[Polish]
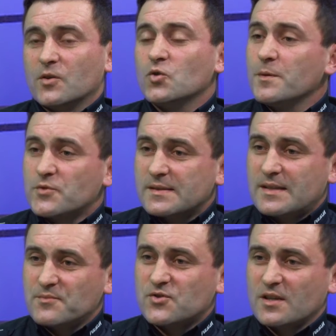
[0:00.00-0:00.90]
grupy
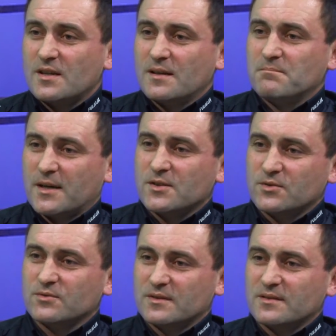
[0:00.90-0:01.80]
przestępcze mają
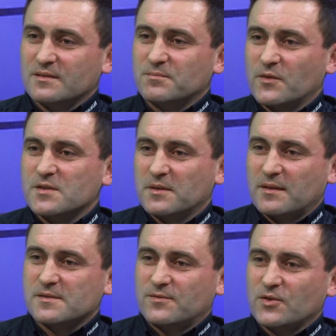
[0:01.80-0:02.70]
e, powiedzmy
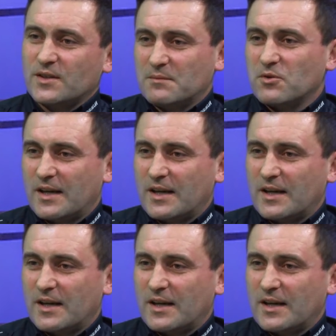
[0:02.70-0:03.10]
tam swoich